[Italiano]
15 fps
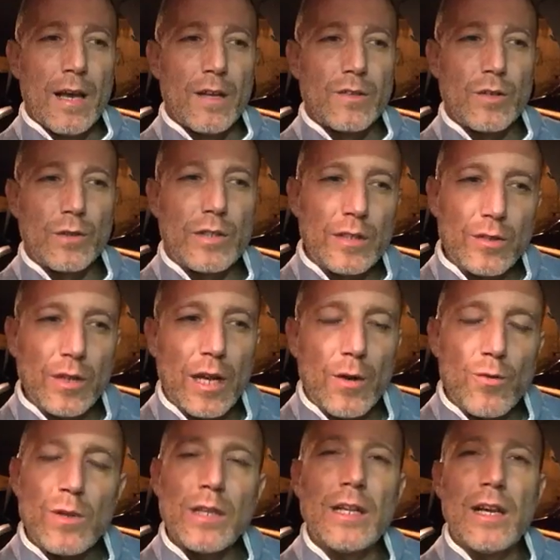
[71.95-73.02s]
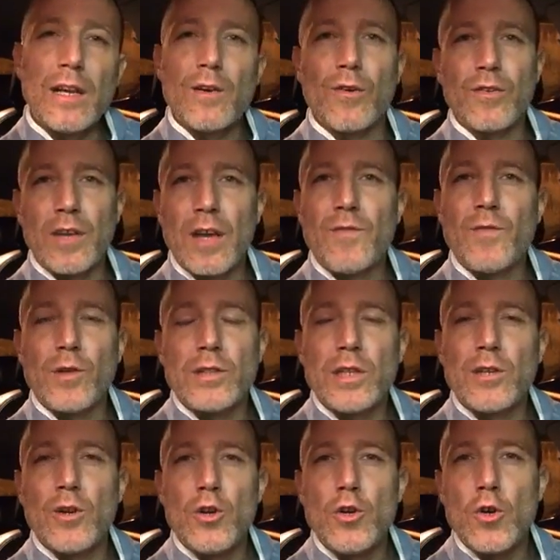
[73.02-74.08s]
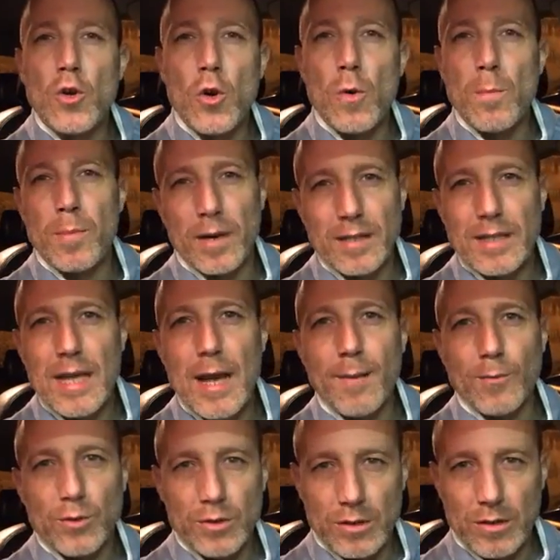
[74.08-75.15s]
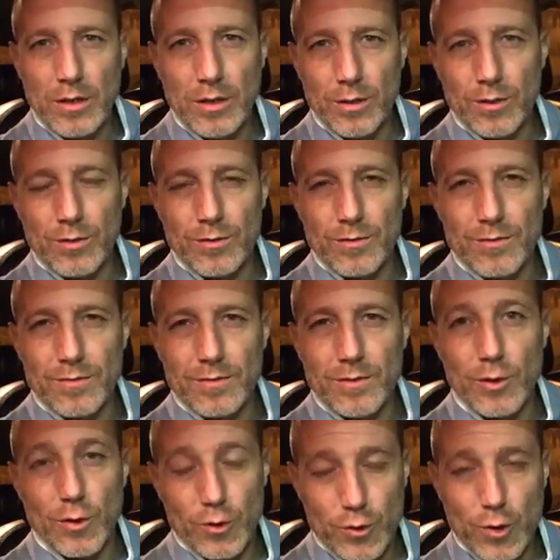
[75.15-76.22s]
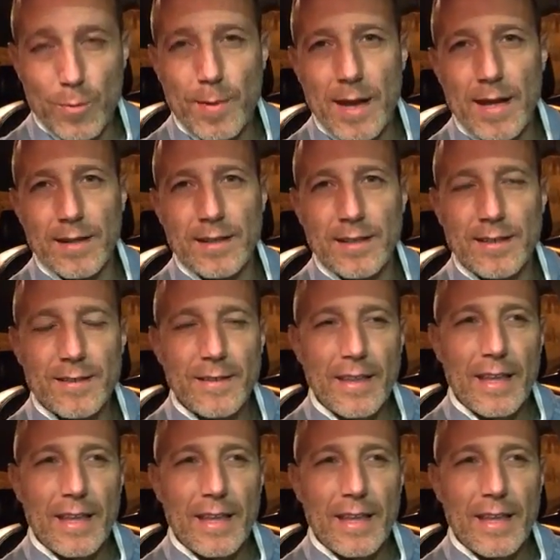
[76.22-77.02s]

Soltanto che una delle cose che a volte noi non comprendiamo di Dio, nostro Padre,